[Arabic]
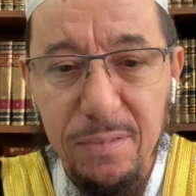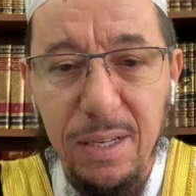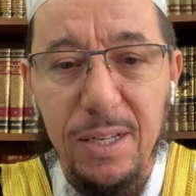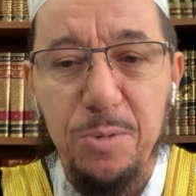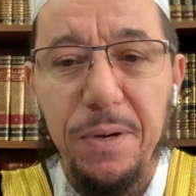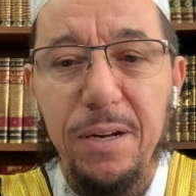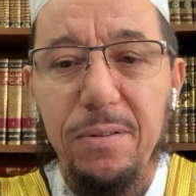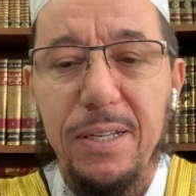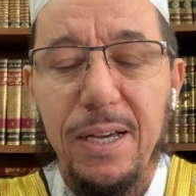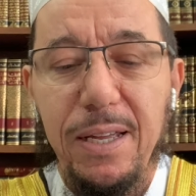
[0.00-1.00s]
الله سبحانه
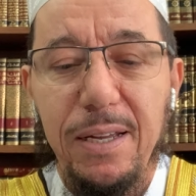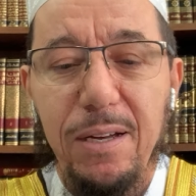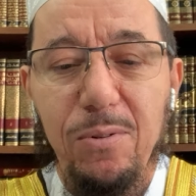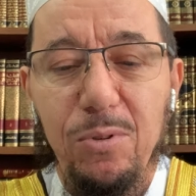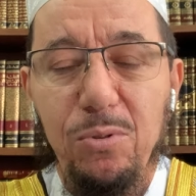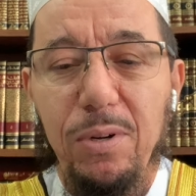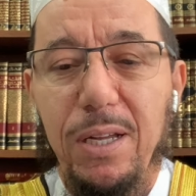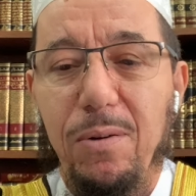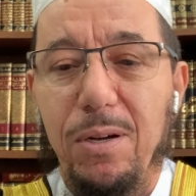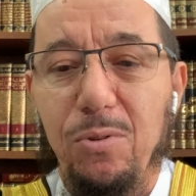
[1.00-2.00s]
وتعالى وادعوا
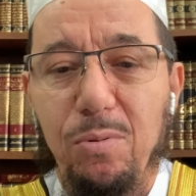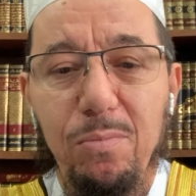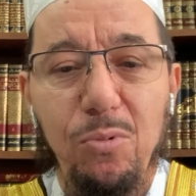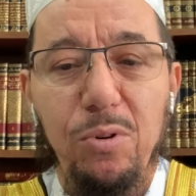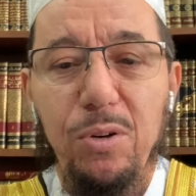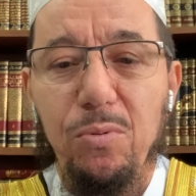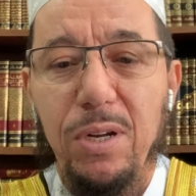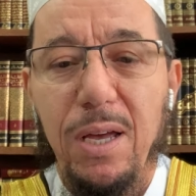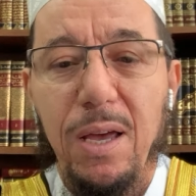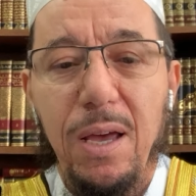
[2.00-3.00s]
الله وانتم
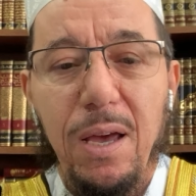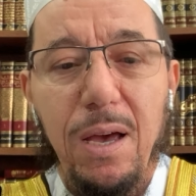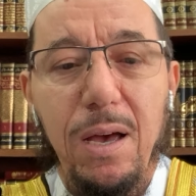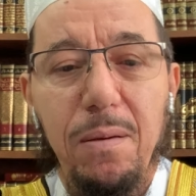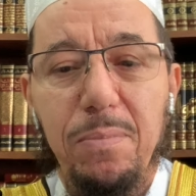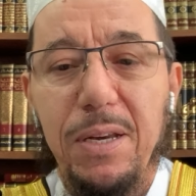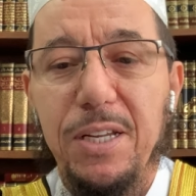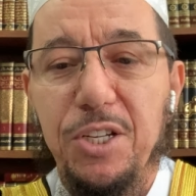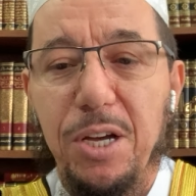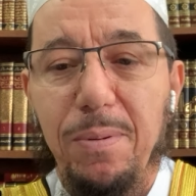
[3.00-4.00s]
موقنون آه،
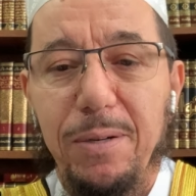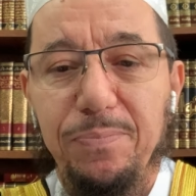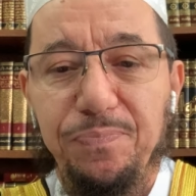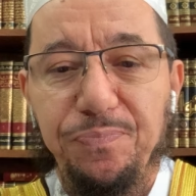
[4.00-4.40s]
بالاجابه